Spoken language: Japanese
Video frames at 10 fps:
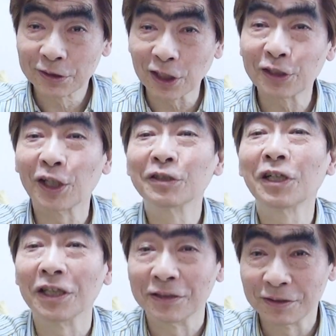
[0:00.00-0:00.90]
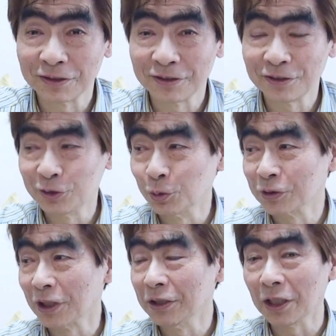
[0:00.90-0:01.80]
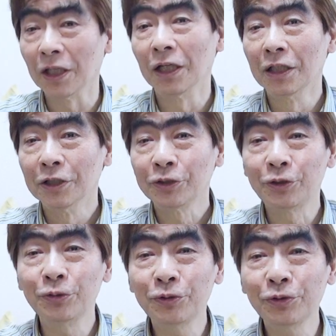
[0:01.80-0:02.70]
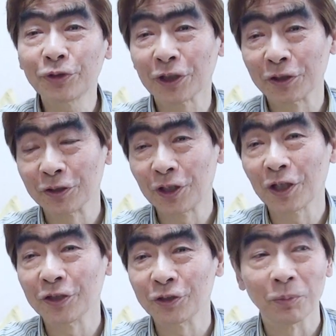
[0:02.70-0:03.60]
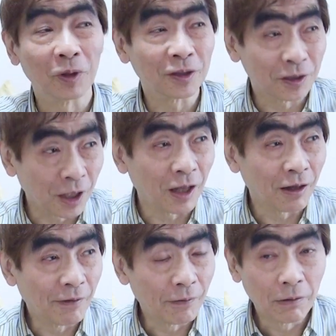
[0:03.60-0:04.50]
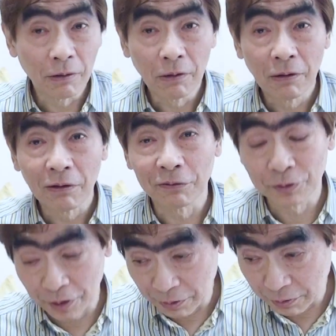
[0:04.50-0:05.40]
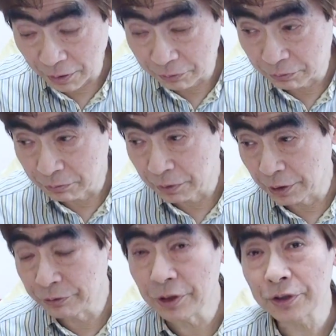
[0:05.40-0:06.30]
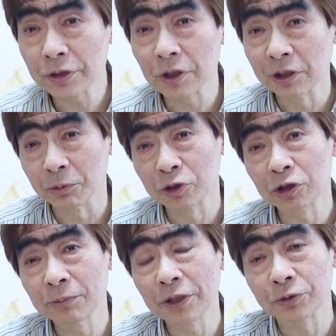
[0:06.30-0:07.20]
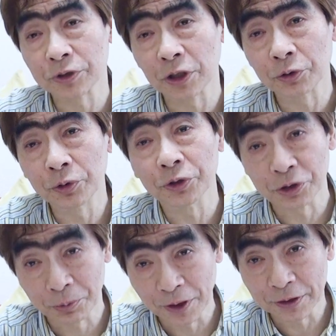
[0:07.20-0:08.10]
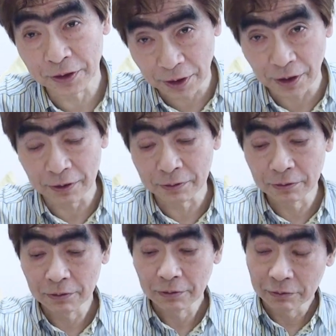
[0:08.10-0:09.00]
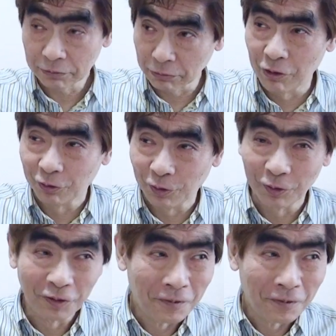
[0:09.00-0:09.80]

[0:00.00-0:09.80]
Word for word: 立って歩けない状態で救急車で手配してもらってであの NHK さんでも車椅子をちゃんと用意してもらってその